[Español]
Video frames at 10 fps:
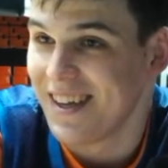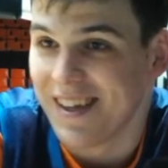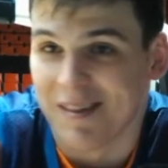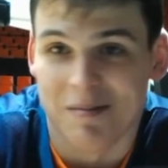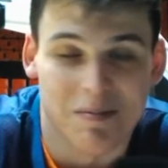
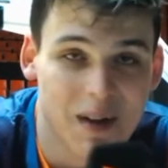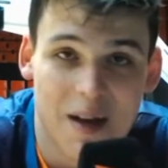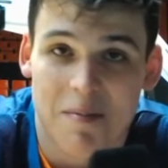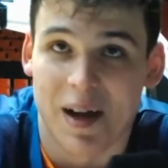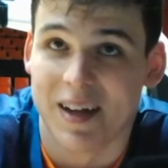
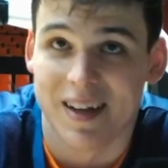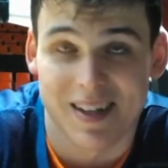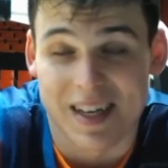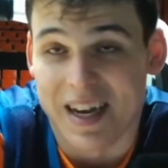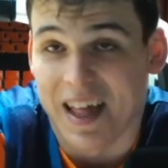Nada
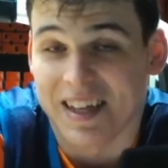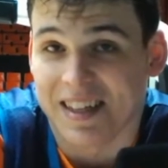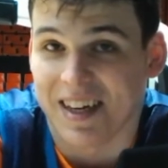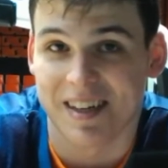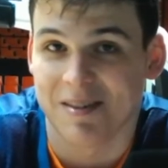sí, nada
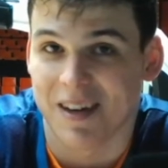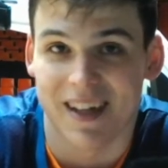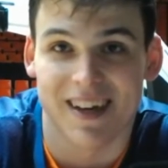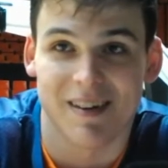extraño, nada.